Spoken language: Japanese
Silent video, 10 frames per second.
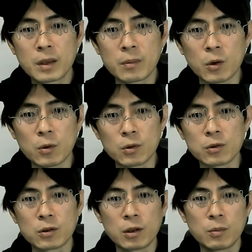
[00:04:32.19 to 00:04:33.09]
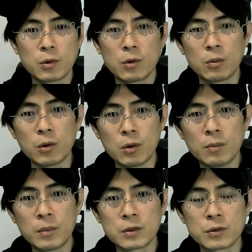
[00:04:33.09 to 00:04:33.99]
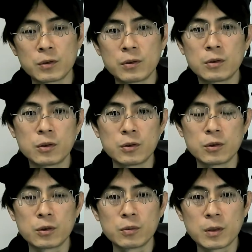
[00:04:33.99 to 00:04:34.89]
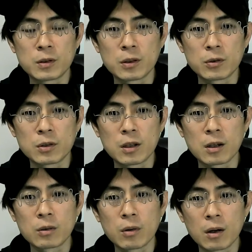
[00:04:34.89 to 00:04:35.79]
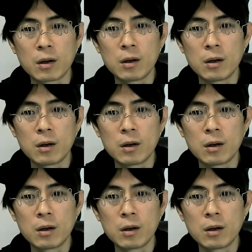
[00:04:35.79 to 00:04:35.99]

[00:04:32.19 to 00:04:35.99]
今多くの人がもうほぼマスク99%してたりとか